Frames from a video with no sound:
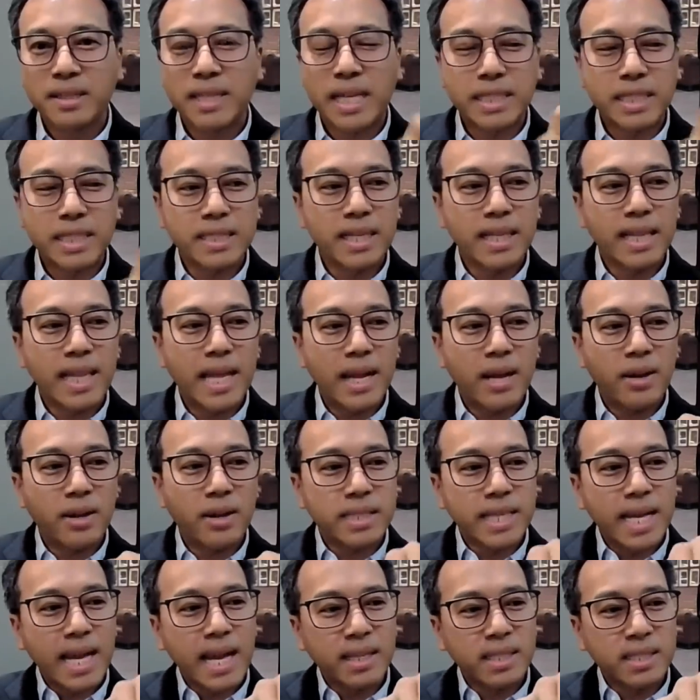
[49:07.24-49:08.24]
แต่จริงๆแล้ว
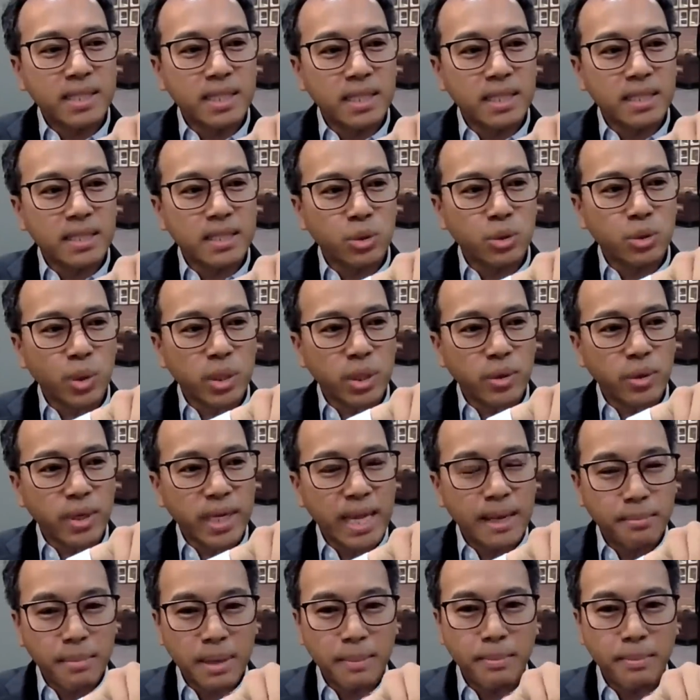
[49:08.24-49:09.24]
ถ้าดึงส่วนตรง
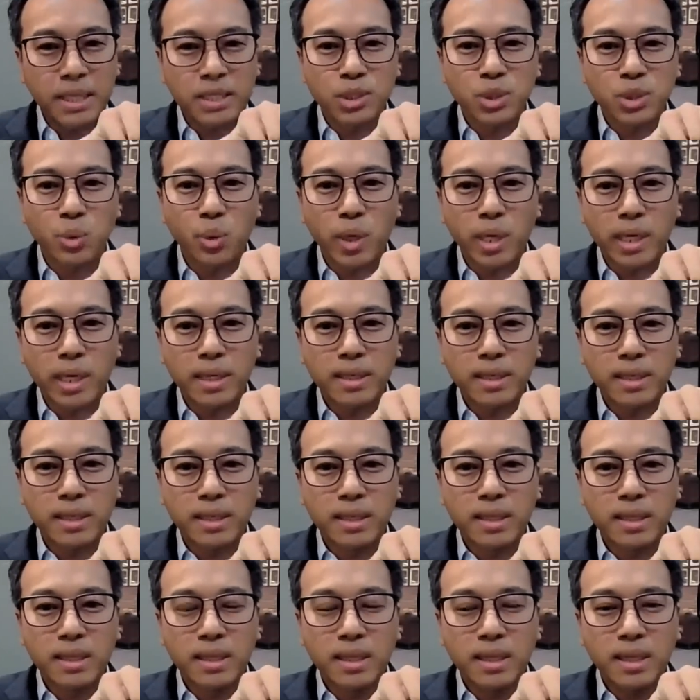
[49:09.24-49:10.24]
เนี้ยมาบางส่วน
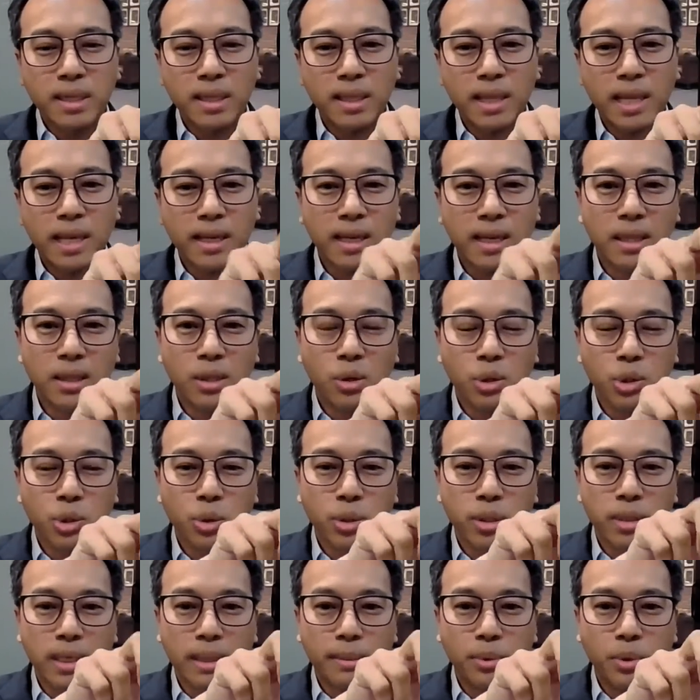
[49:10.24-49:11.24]
แล้วก็ลง
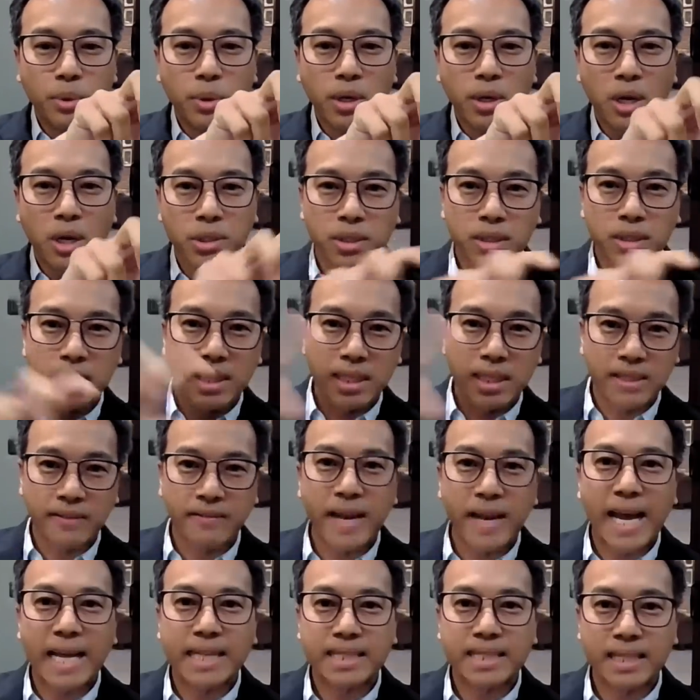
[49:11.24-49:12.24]
ทุนในพวก
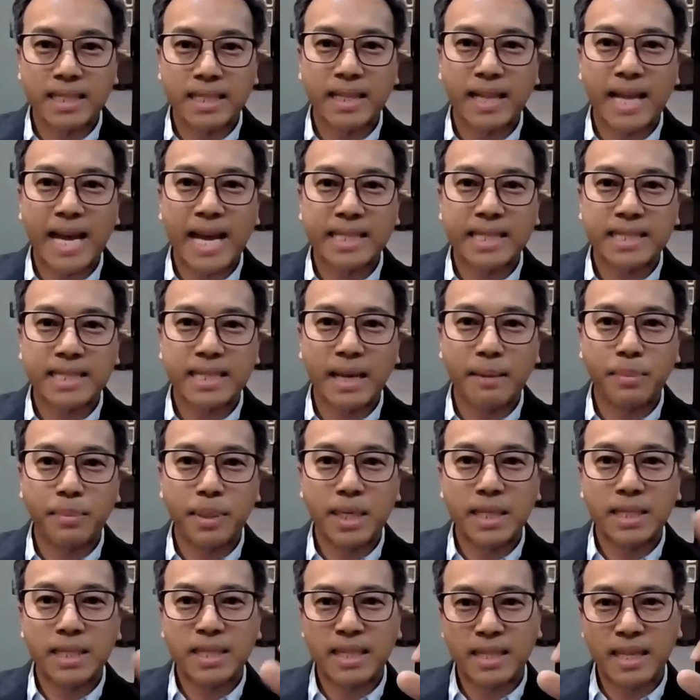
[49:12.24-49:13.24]
alternative asset class เนี่ย
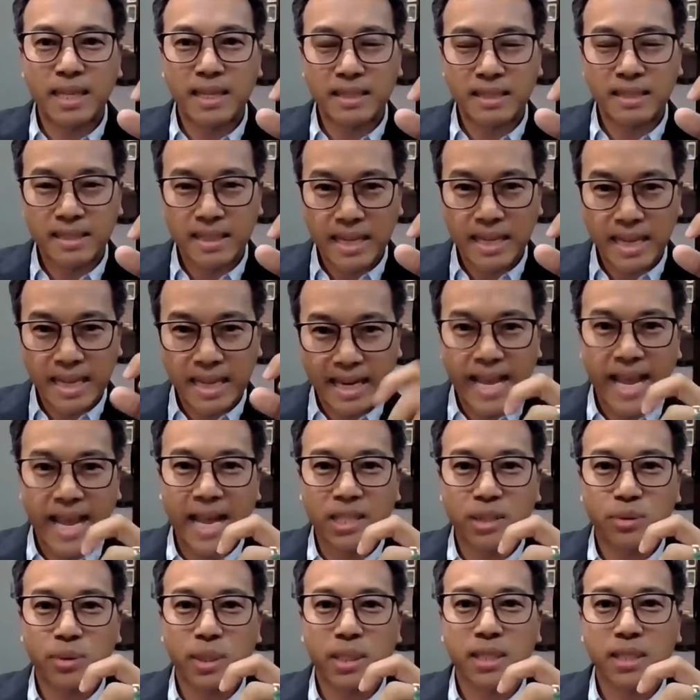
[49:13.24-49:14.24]
เพื่อจะ
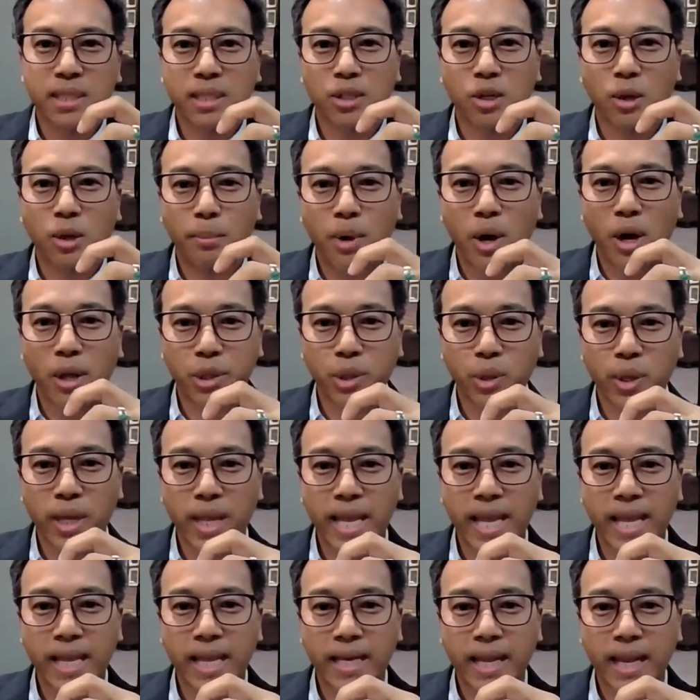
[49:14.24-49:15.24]
enhance return ของพอร์ตตัว
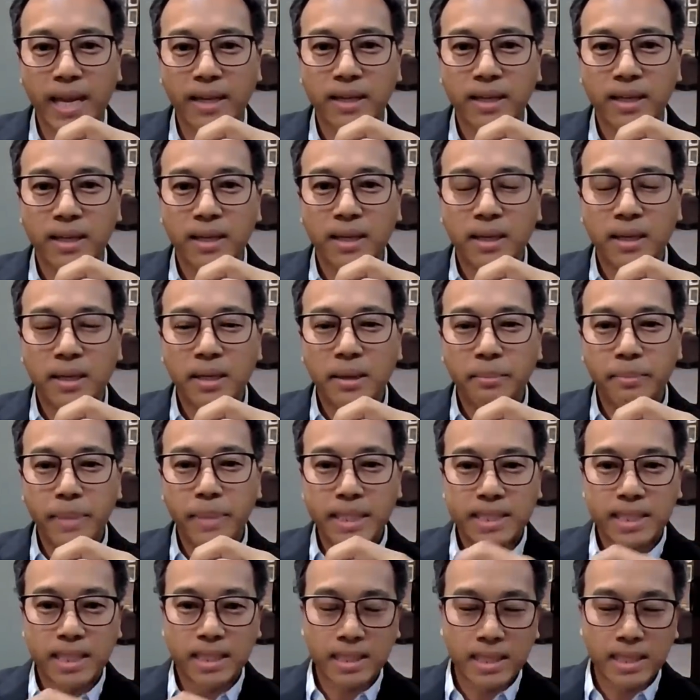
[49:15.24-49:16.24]
เองเนี่ย
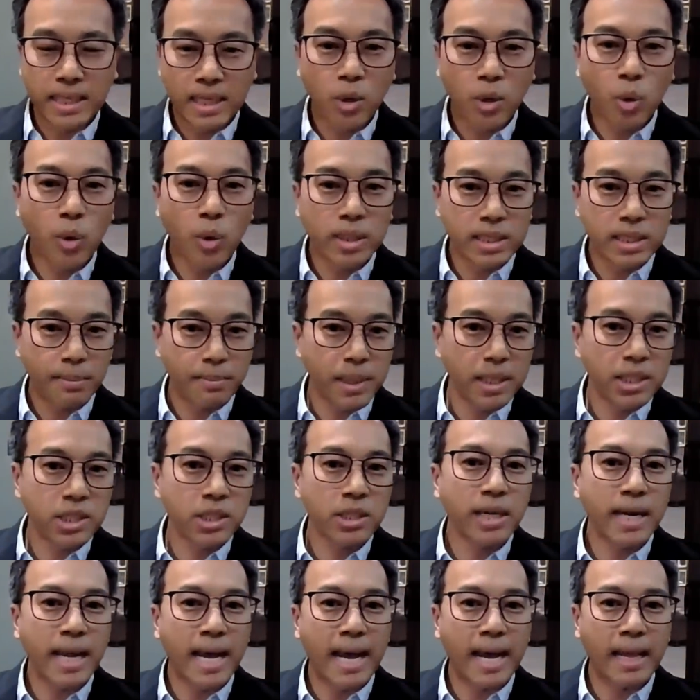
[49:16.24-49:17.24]
เป็นสิ่งที่ควรจะพิ
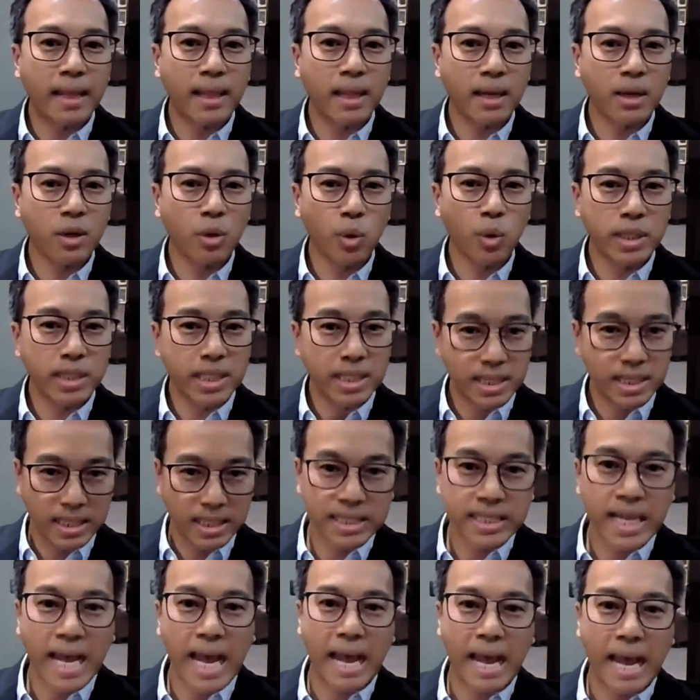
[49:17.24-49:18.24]
จารณาและควรจะศึ
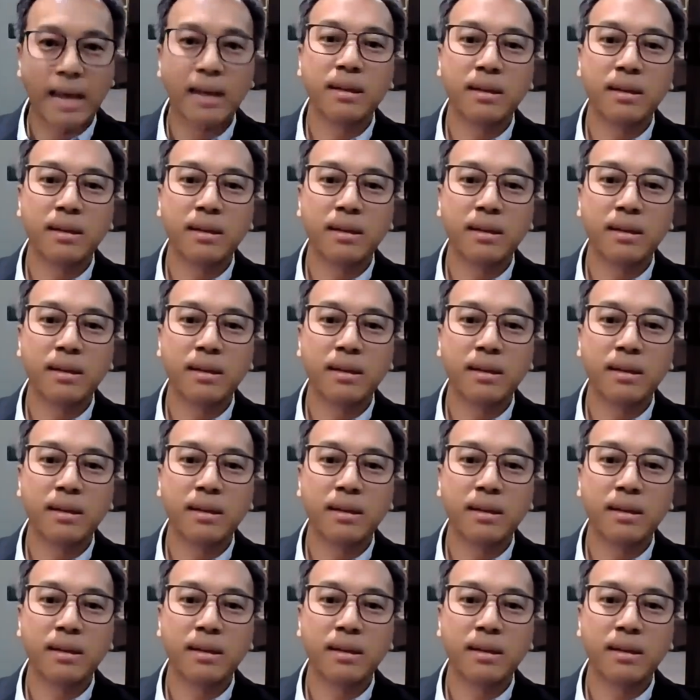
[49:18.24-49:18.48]
กษา